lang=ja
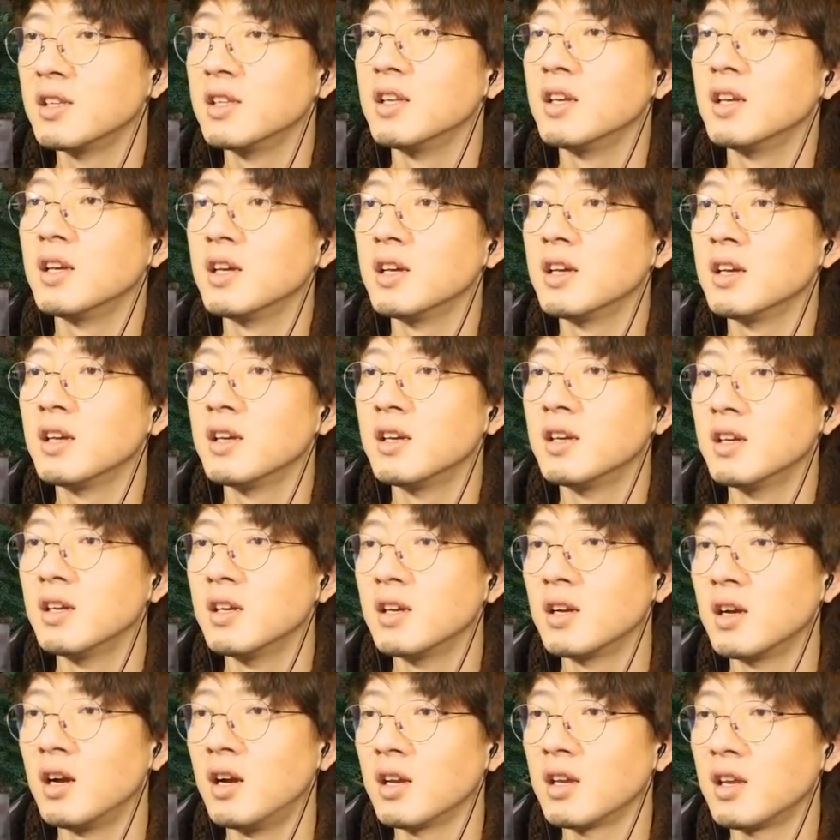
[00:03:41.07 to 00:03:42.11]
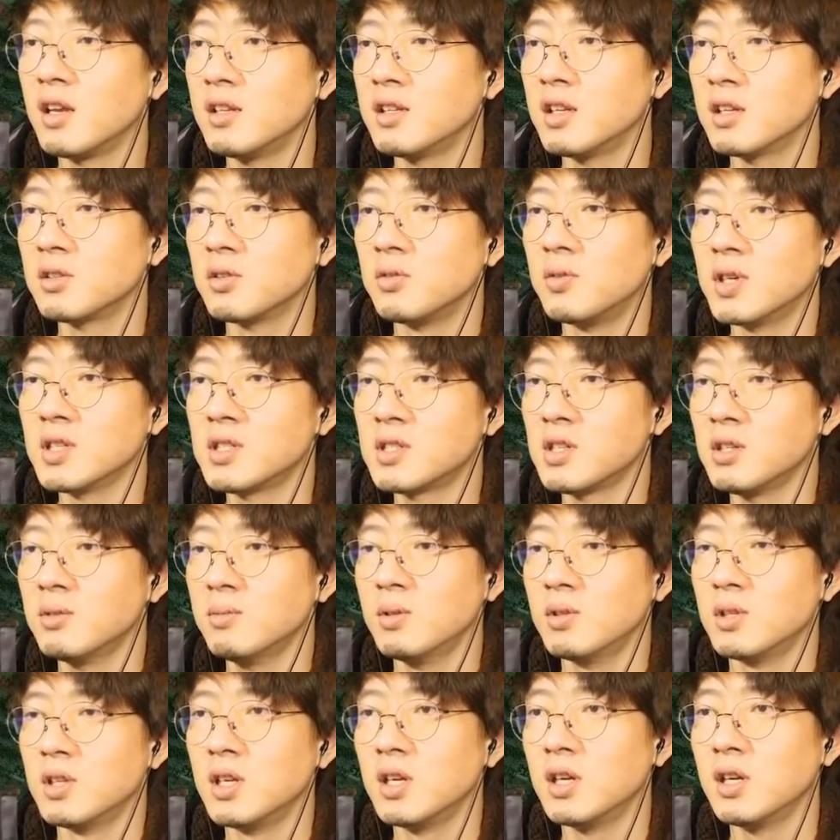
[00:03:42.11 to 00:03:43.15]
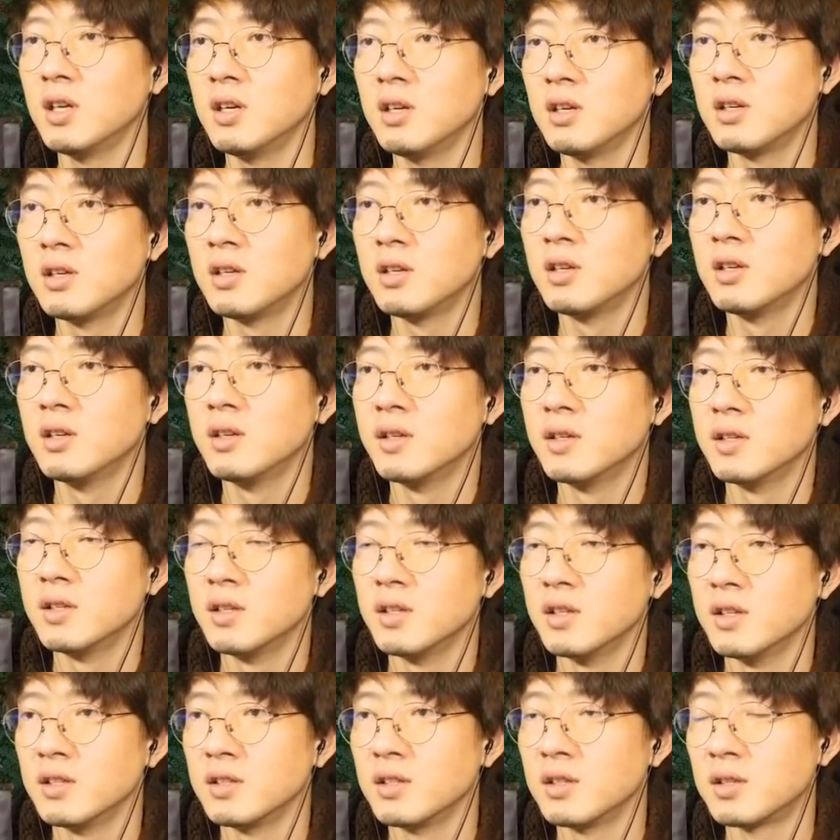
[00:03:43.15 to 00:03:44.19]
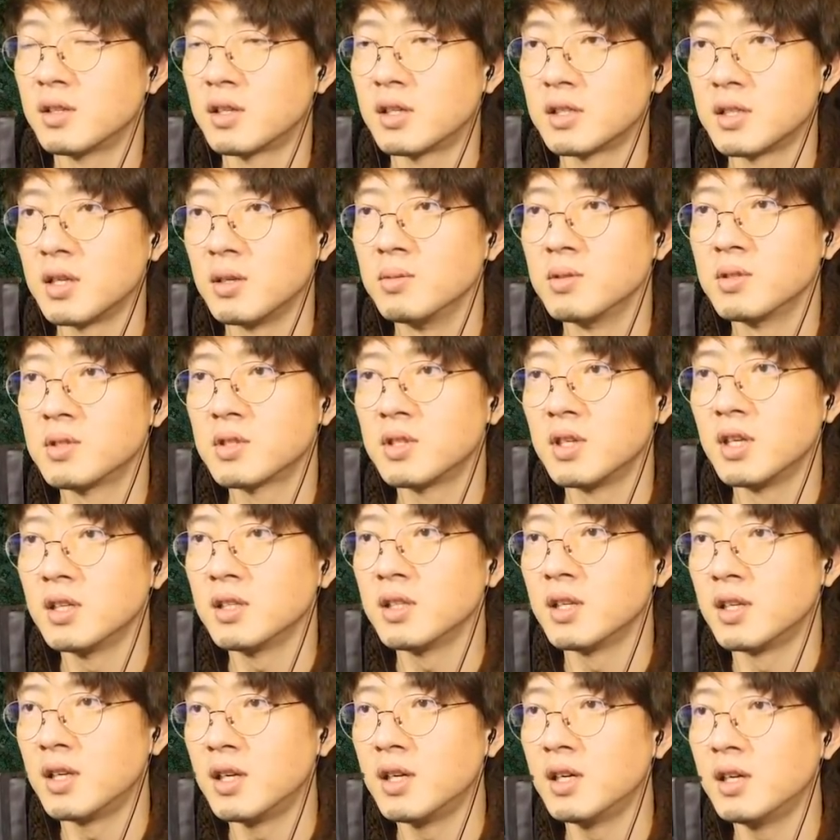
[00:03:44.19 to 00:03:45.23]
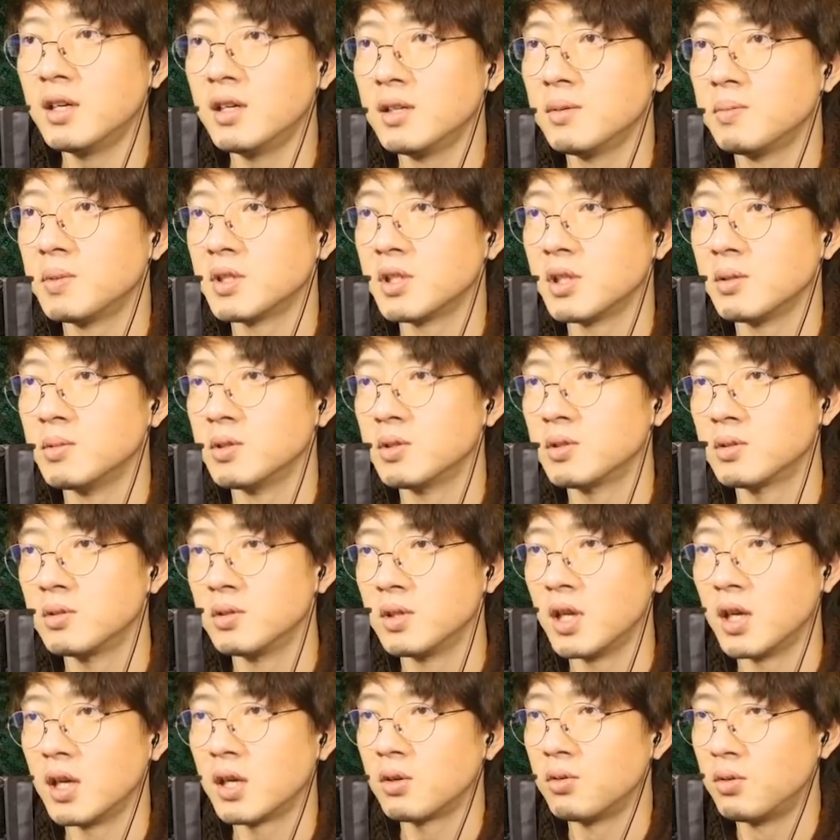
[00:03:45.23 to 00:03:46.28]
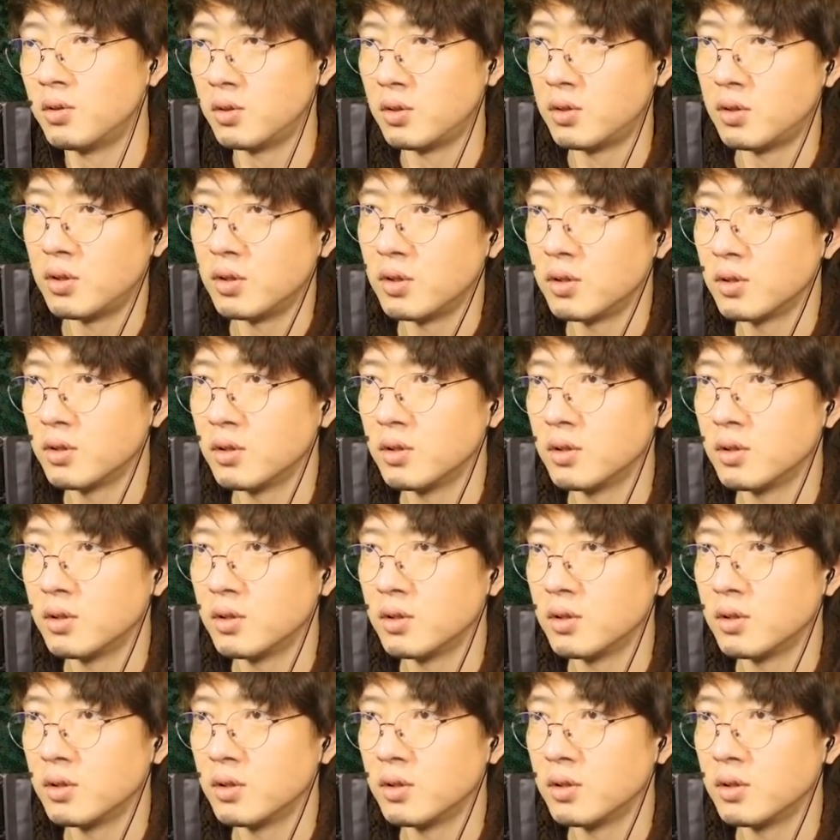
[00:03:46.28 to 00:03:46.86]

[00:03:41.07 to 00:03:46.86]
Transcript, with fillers: ねえ、買い切りだと終わっちゃうもんね。だからサブスクなんだな。サブスクで、こ